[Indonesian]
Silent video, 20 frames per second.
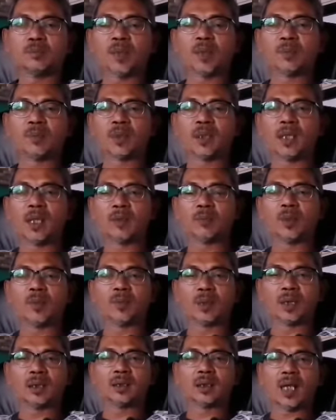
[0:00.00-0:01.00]
pimpinan
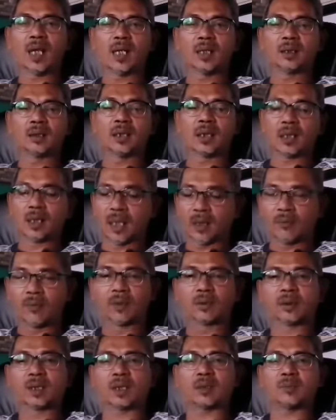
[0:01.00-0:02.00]
pemerintahan dari
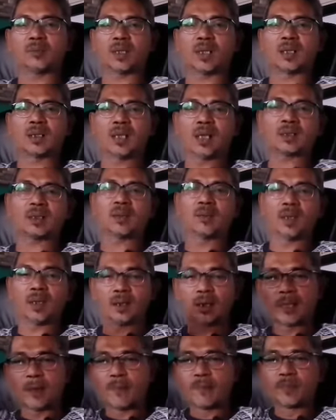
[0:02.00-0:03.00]
level terendah
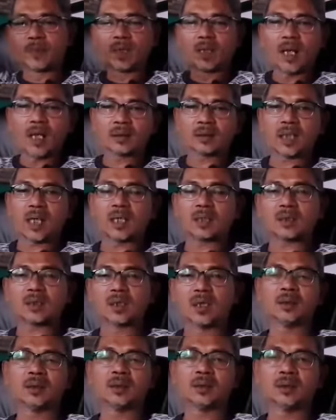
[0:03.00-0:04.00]
sampai atas